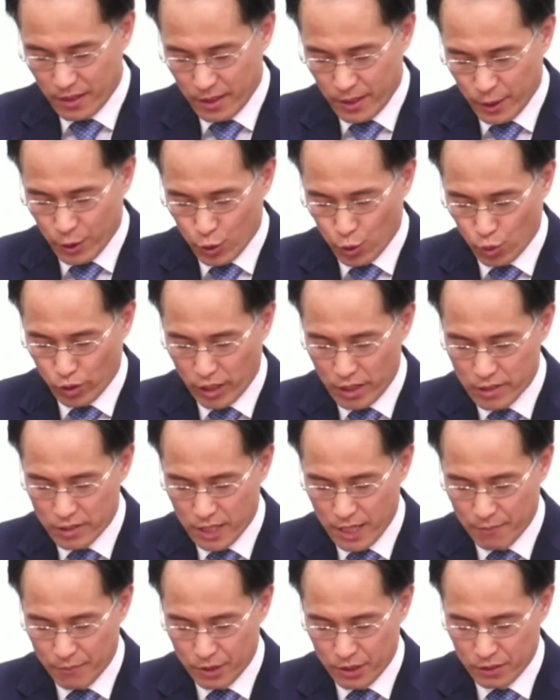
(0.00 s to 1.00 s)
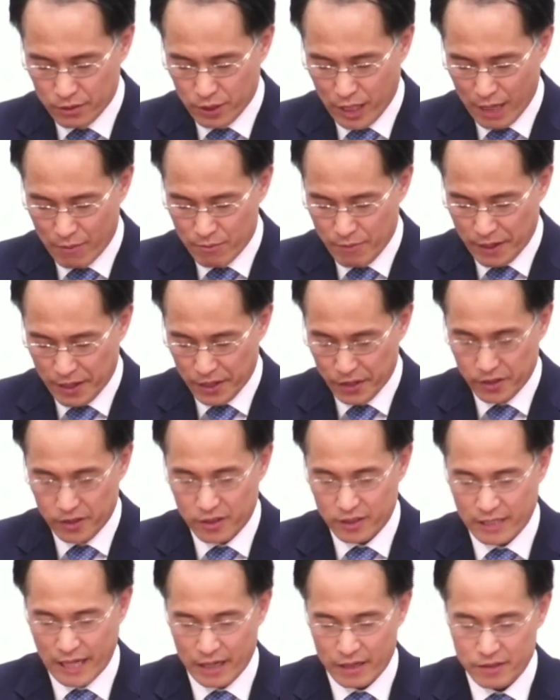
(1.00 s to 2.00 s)
또 다른 사람들은 사람은
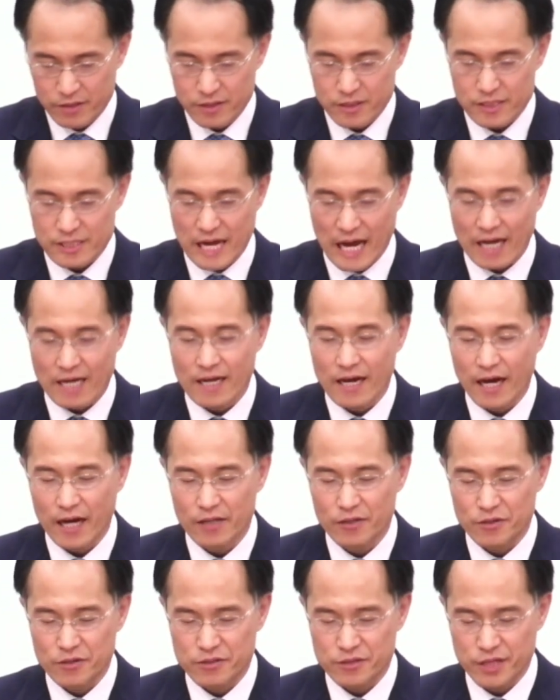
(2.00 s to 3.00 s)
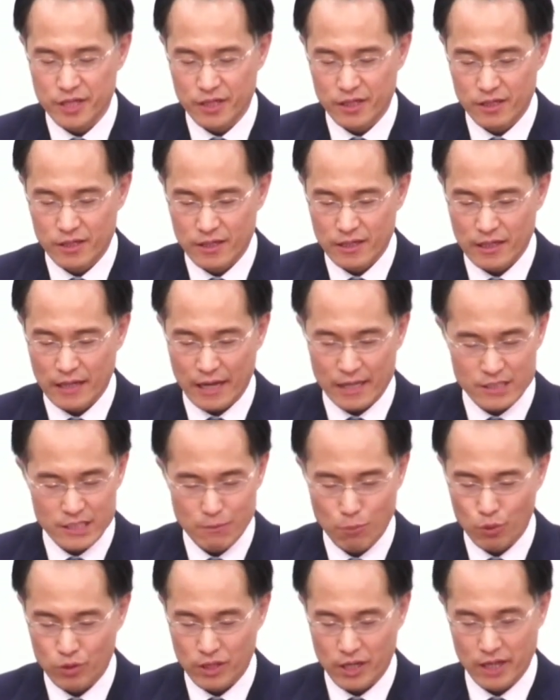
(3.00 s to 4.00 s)
말하기를 나는 장가를 들었으니 가지
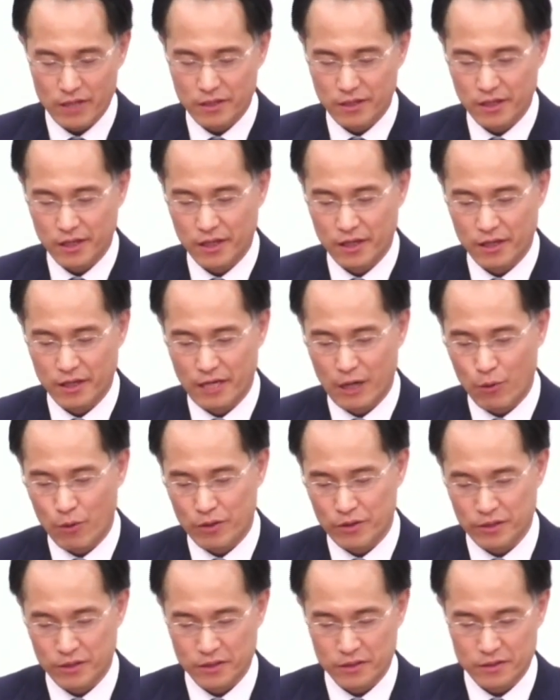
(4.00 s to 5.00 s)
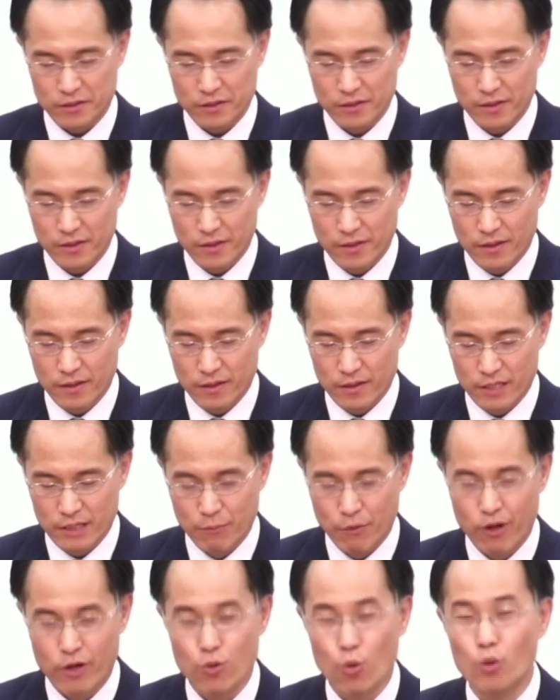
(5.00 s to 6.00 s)
못하겠네라고 하더라.
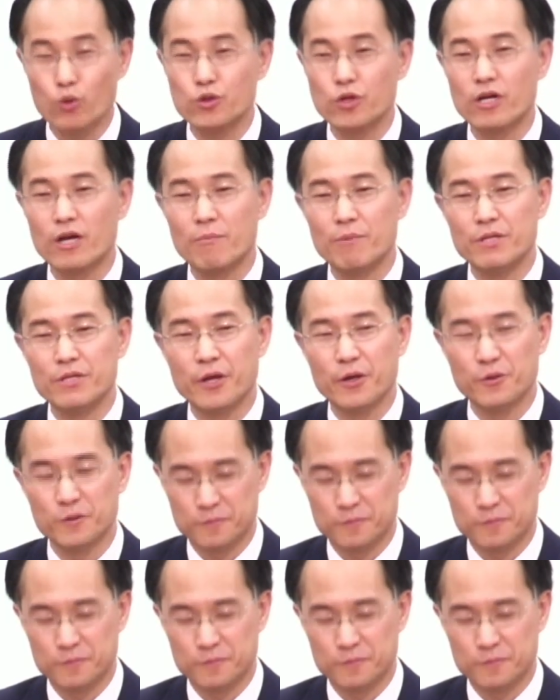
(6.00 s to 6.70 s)
이번엔 용서를 안 믿네요.